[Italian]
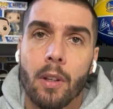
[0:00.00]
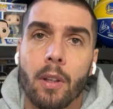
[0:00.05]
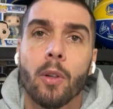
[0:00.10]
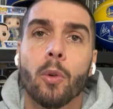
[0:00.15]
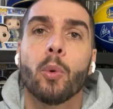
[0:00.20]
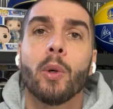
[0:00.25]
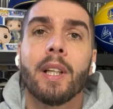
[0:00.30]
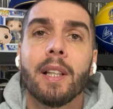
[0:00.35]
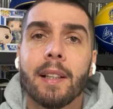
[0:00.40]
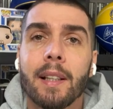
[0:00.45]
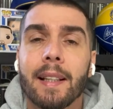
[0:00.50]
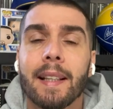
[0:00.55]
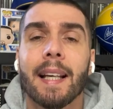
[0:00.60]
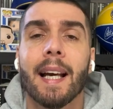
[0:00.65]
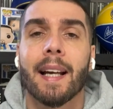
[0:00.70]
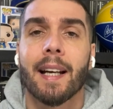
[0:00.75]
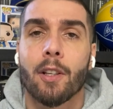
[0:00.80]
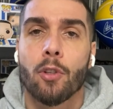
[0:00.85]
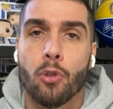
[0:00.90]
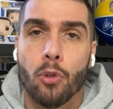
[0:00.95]
Quindi chi ha
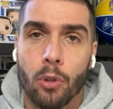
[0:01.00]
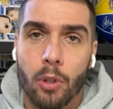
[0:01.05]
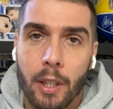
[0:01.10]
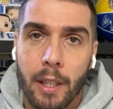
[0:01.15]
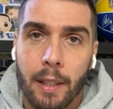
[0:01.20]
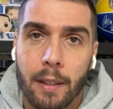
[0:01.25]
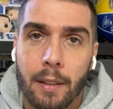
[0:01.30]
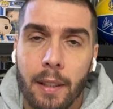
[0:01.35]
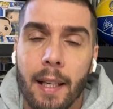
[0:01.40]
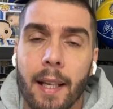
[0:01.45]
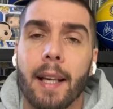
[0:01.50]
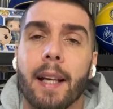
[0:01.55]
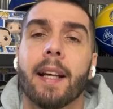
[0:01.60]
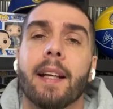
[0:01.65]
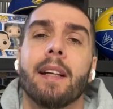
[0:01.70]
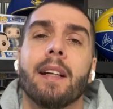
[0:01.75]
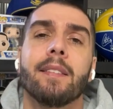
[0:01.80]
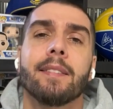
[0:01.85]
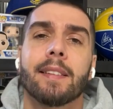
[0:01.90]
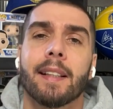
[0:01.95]
ragione? Eh,
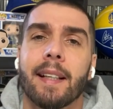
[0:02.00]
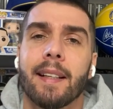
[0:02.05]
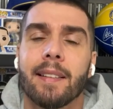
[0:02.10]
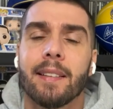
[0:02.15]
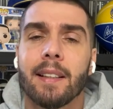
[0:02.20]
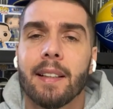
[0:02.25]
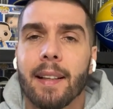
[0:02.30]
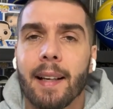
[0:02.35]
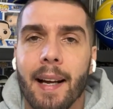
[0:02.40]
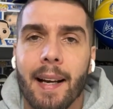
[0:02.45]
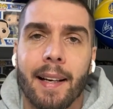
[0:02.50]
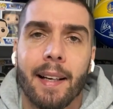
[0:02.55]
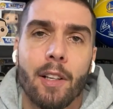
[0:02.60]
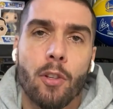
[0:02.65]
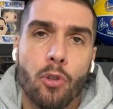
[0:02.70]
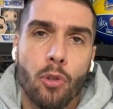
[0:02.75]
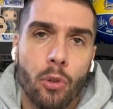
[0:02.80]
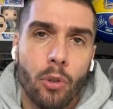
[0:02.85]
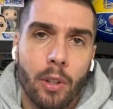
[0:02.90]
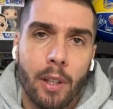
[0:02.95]
nel trading ha
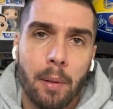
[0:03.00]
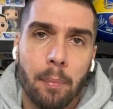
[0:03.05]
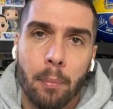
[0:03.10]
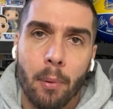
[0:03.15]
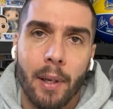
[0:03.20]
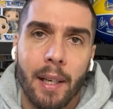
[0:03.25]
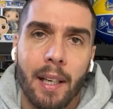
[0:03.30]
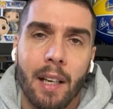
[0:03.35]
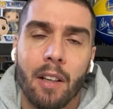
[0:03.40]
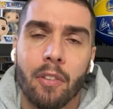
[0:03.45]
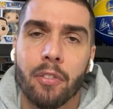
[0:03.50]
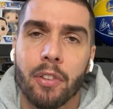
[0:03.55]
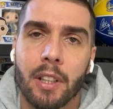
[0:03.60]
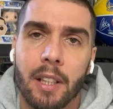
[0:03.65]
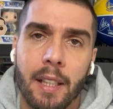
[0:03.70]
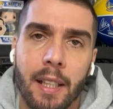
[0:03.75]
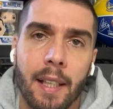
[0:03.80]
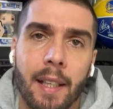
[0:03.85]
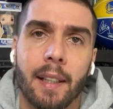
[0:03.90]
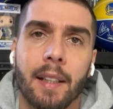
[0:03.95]
ragione poi alla
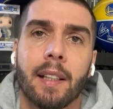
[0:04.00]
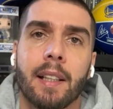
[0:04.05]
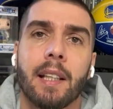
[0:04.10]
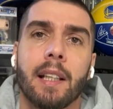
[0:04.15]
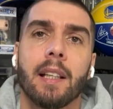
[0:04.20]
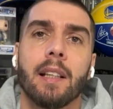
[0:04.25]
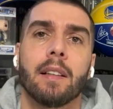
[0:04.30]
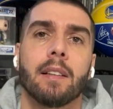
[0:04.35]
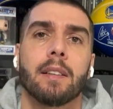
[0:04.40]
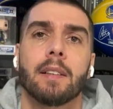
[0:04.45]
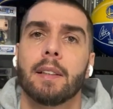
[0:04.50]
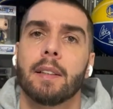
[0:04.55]
fine chi